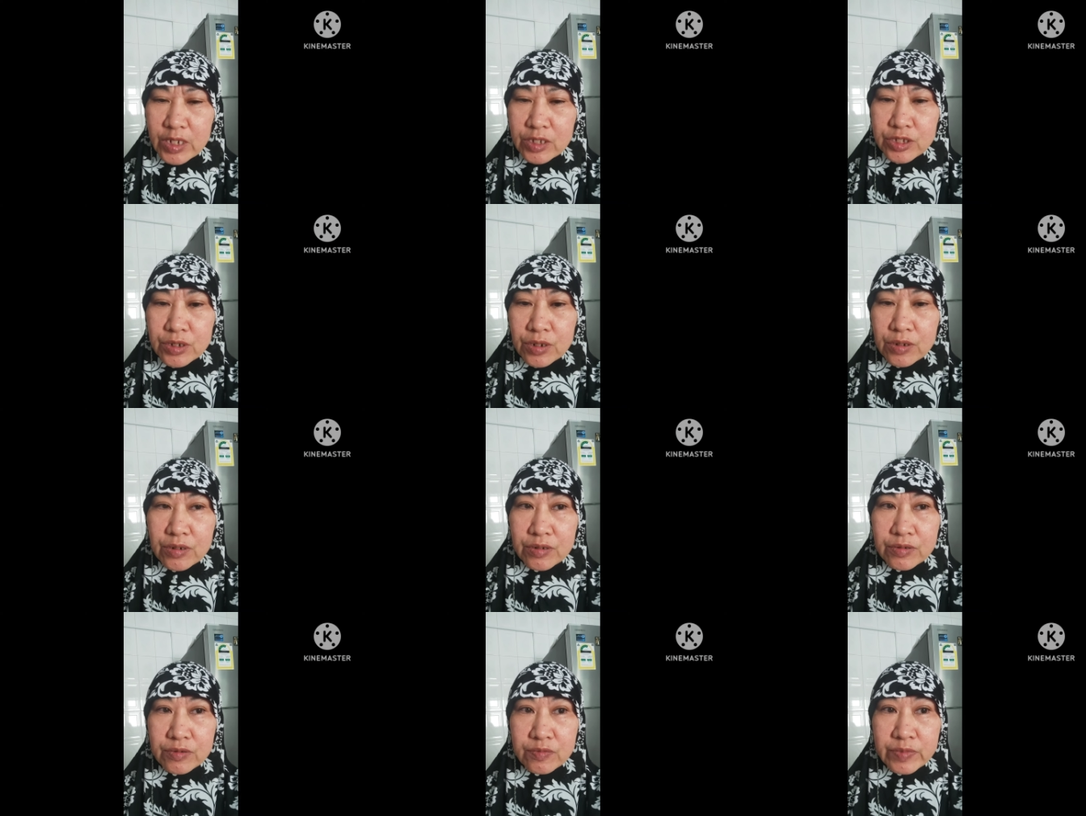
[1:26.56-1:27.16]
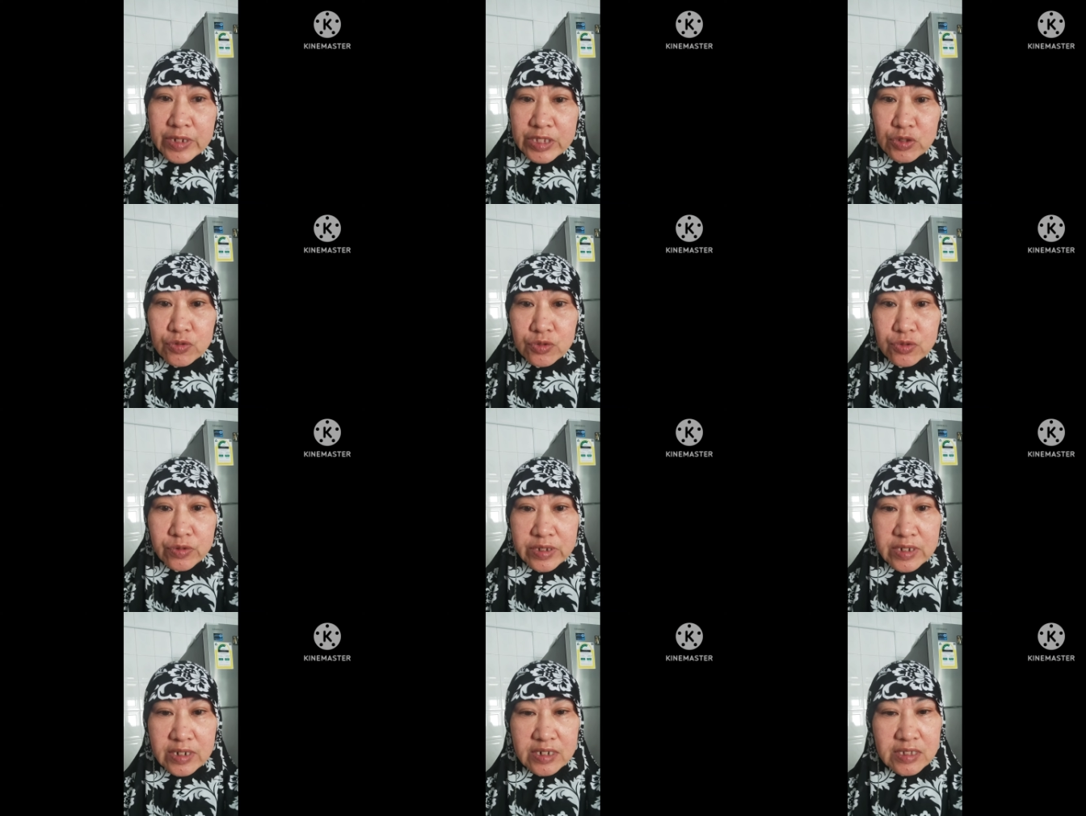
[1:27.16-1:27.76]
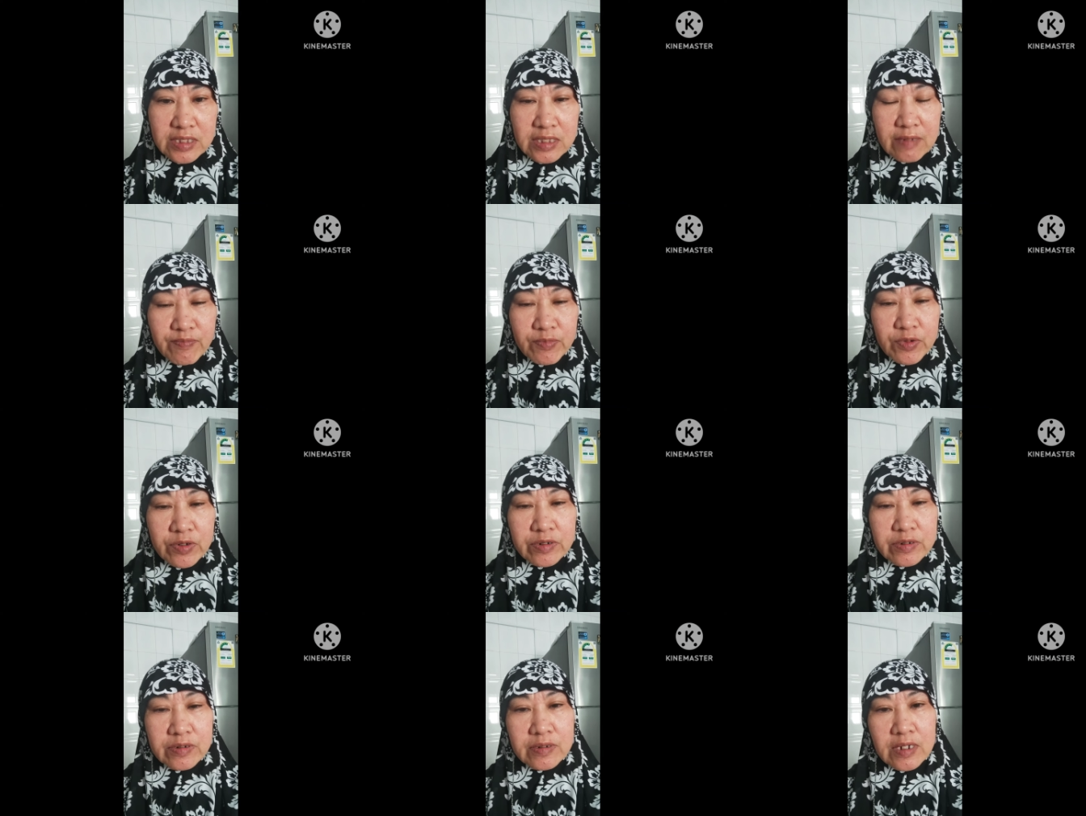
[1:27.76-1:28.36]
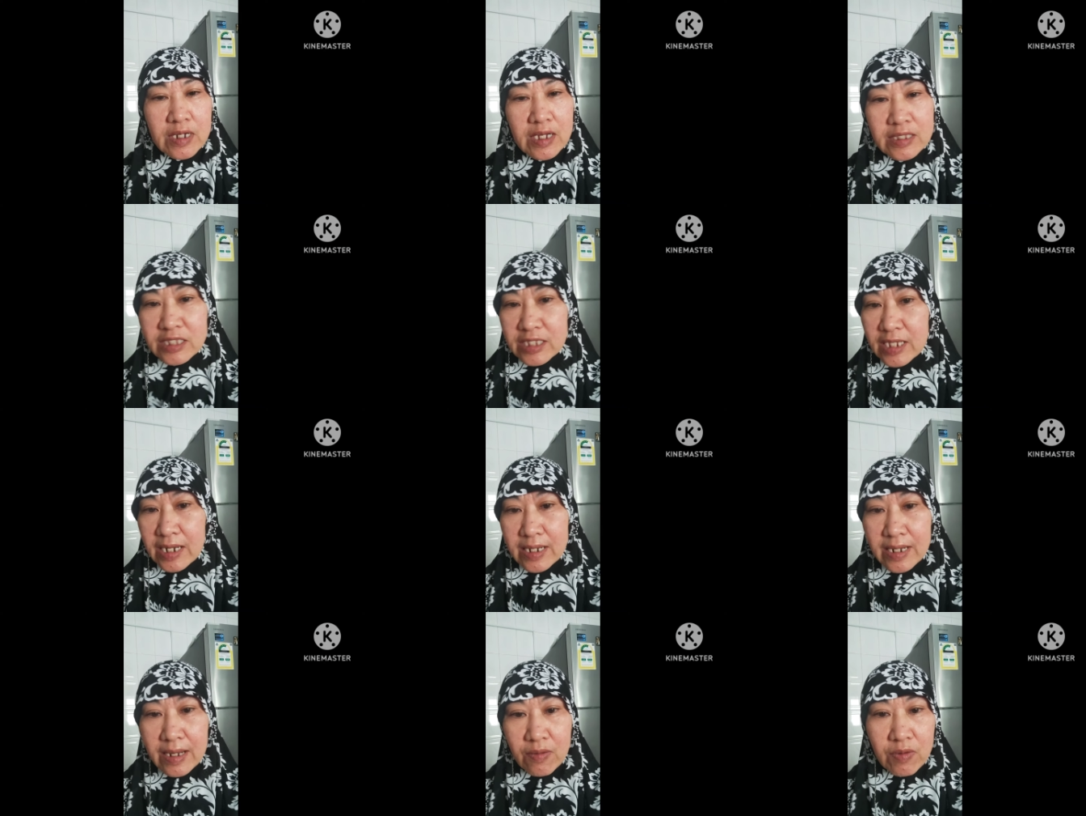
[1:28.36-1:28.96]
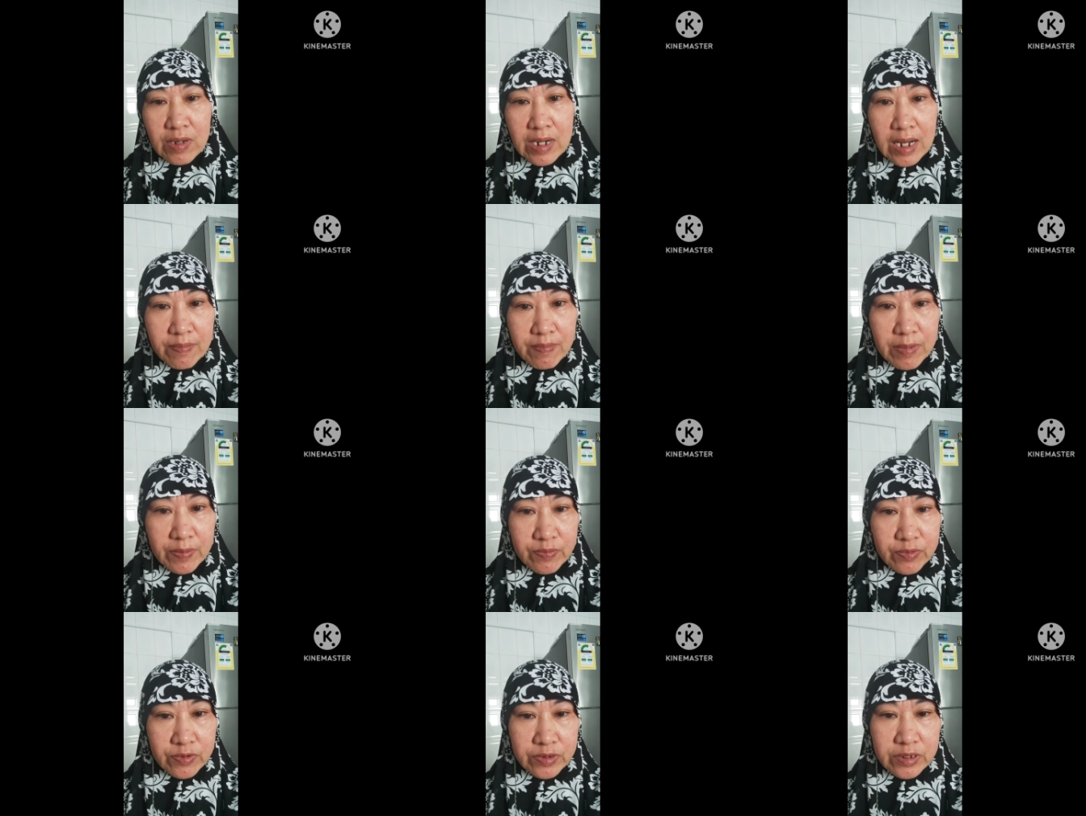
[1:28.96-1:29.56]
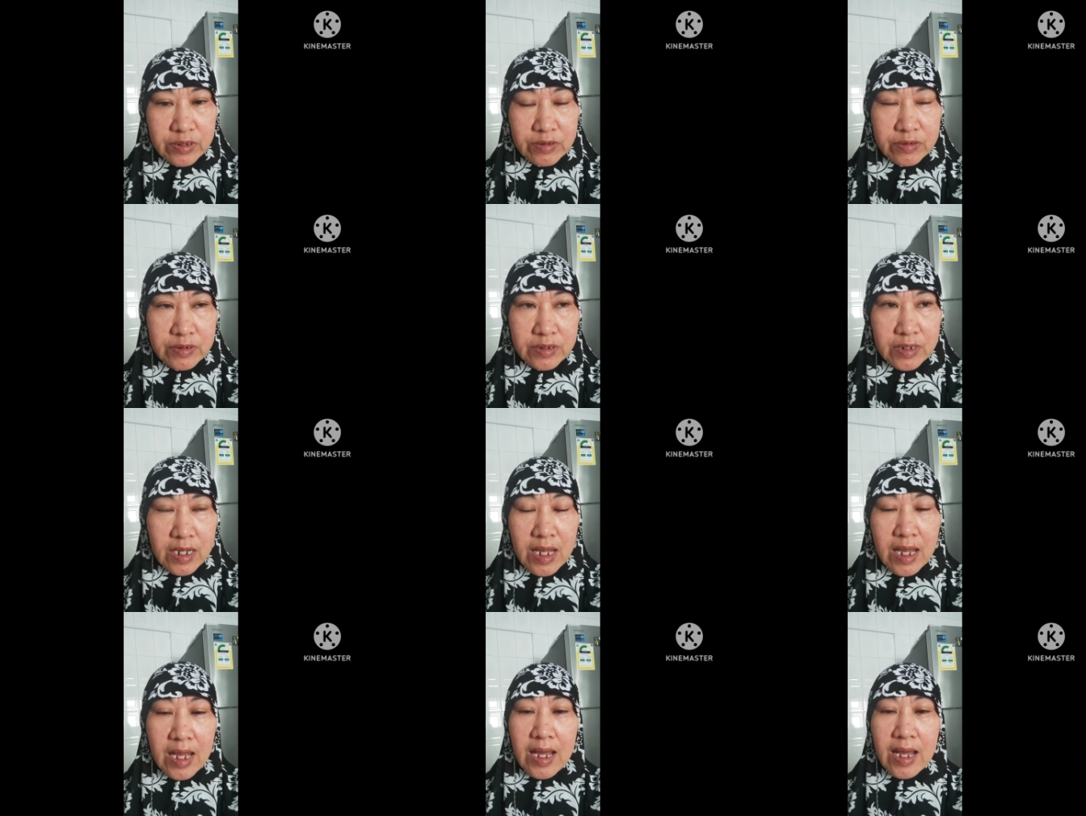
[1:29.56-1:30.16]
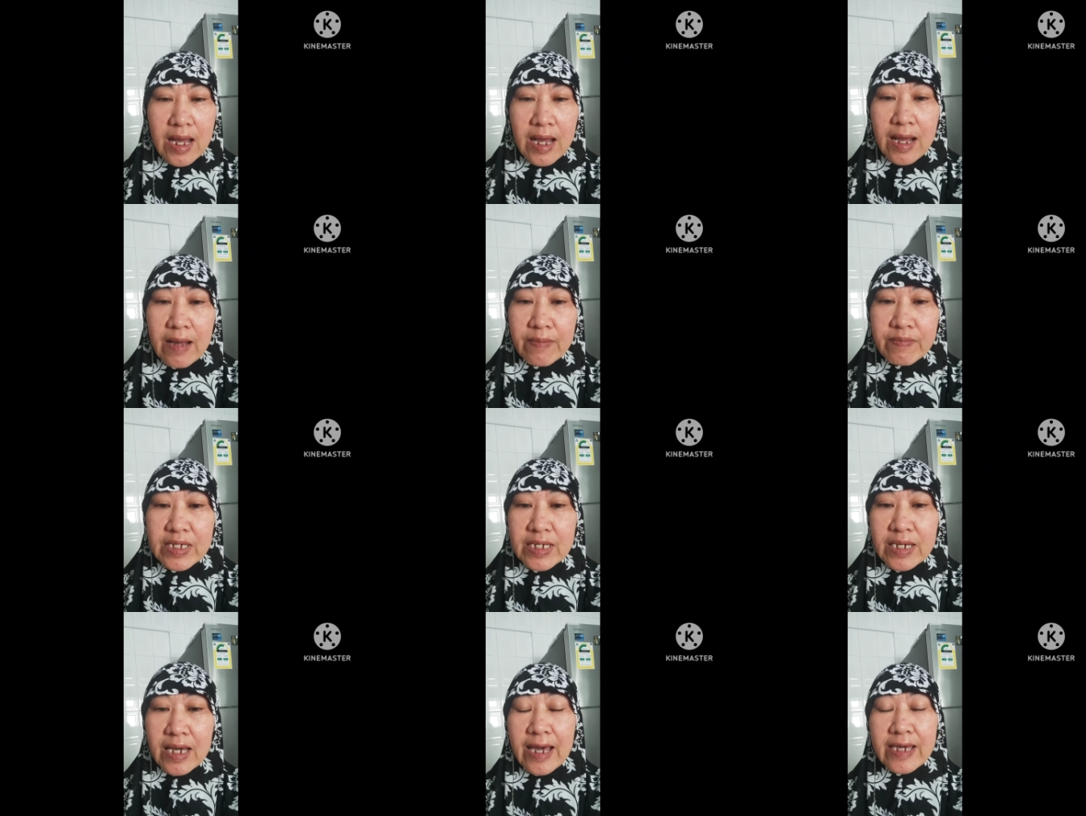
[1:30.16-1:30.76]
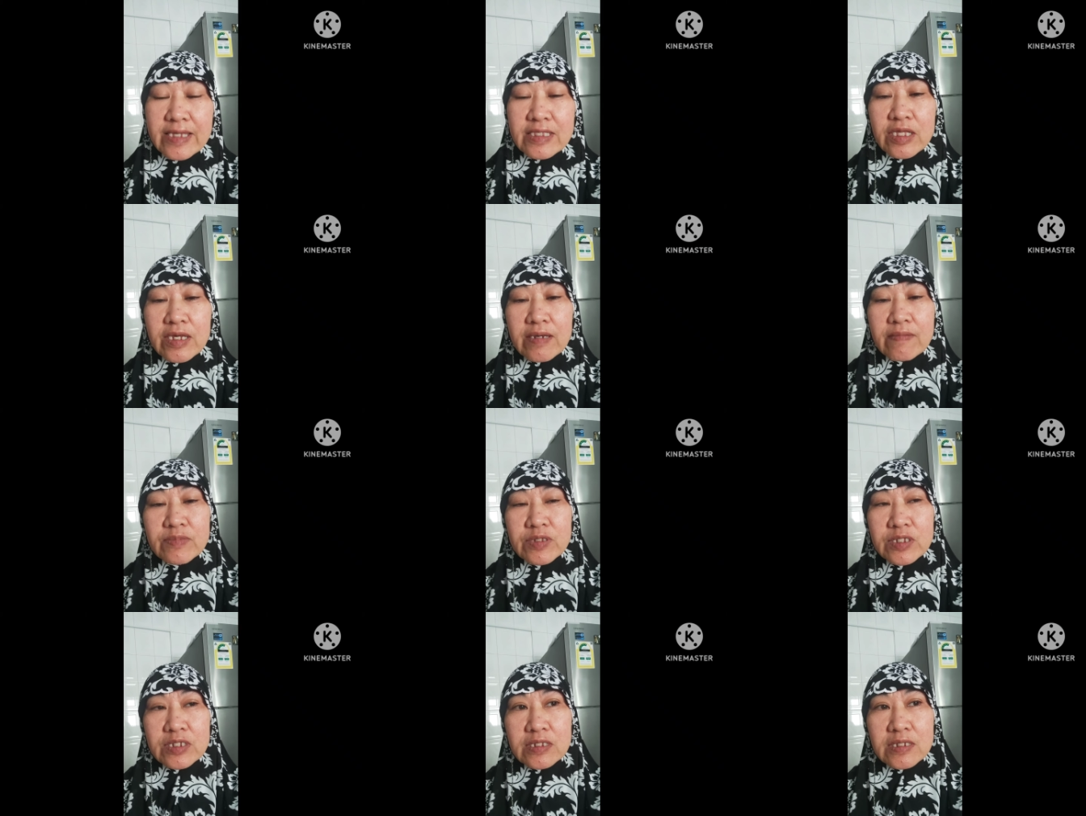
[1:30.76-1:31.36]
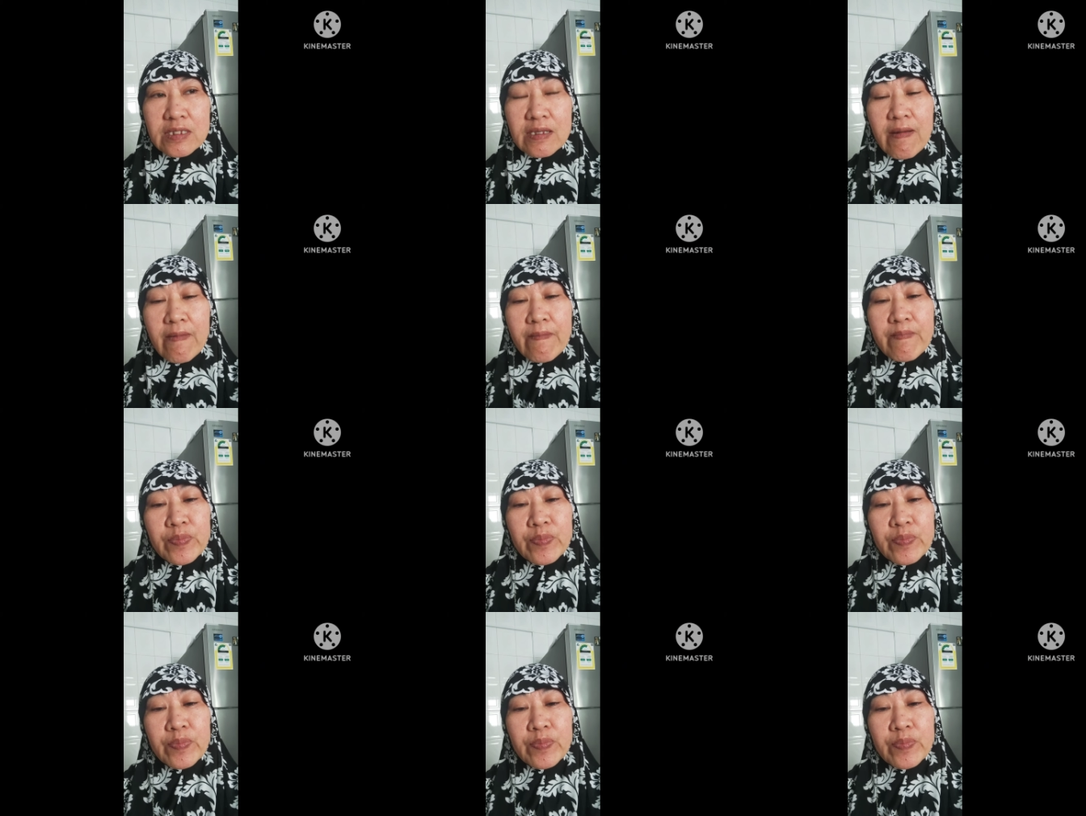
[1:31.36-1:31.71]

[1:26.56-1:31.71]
So, magto 2 years na po until na wala pa po yung aming items.